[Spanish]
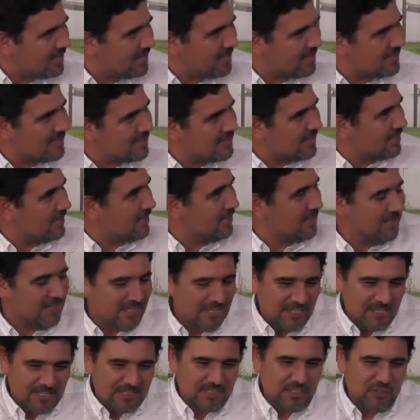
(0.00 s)
Eh,
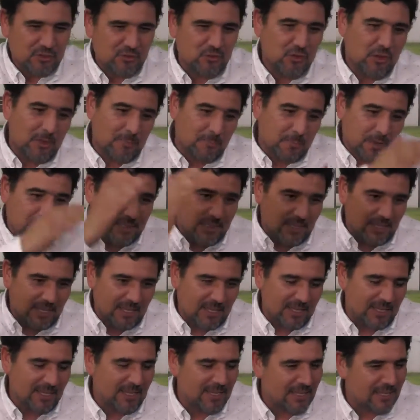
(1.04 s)
se, inició después de
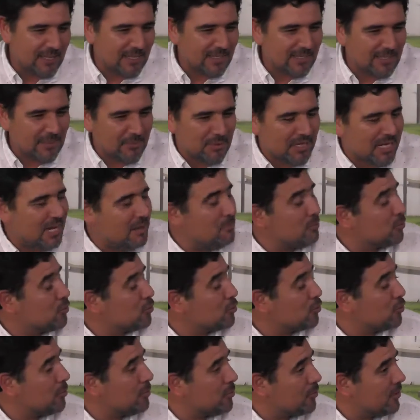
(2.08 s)
que eh, terminábamos
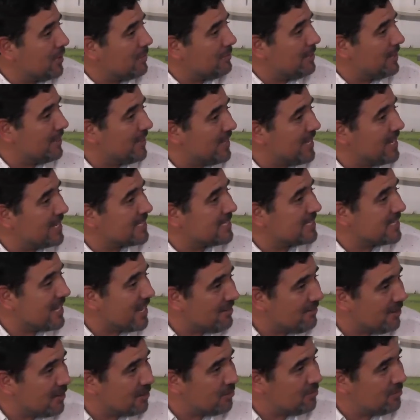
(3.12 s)
nosotros el programa el día
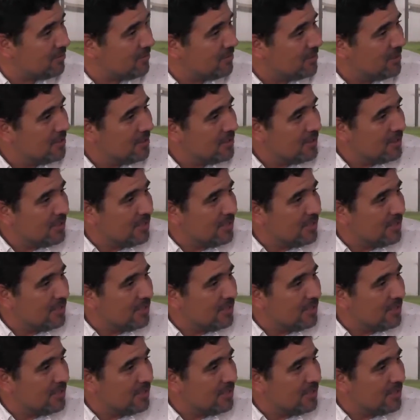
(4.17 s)
sábado.